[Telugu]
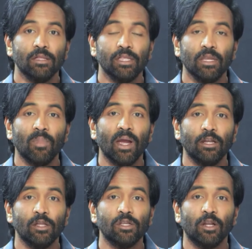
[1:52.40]
సినిమా
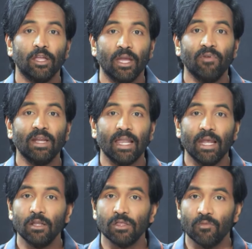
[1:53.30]
ఇండస్ట్రీలో ఎవరికి
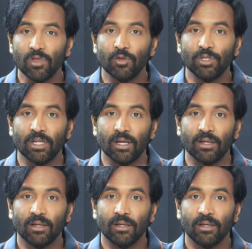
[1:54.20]
ఎలాంటి సమస్య వచ్చినా
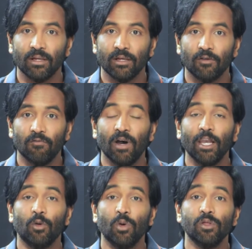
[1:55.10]

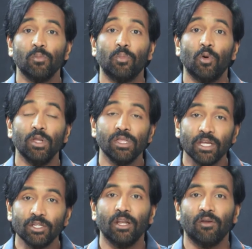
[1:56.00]
వాళ్ళ కోసం పోలీస్
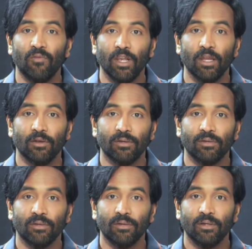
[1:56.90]
స్టేషన్లకు వెళ్ళాం
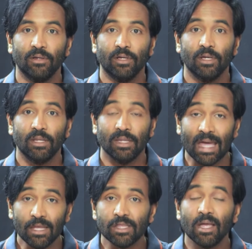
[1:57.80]

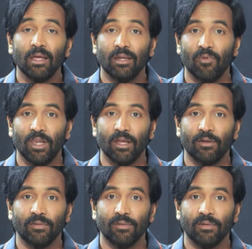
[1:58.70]
న్యాయస్థానానికి
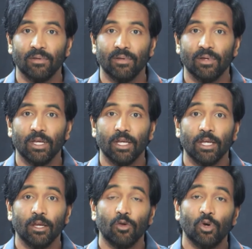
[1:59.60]
వెళ్ళాను
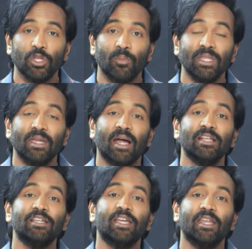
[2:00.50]
కొంతమంది
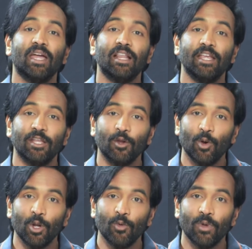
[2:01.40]
రాజకీయ నాయకులు ఇంటికి
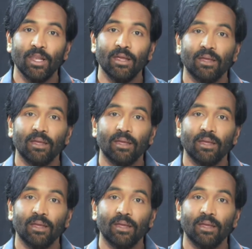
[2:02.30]
కూడా వెళ్ళి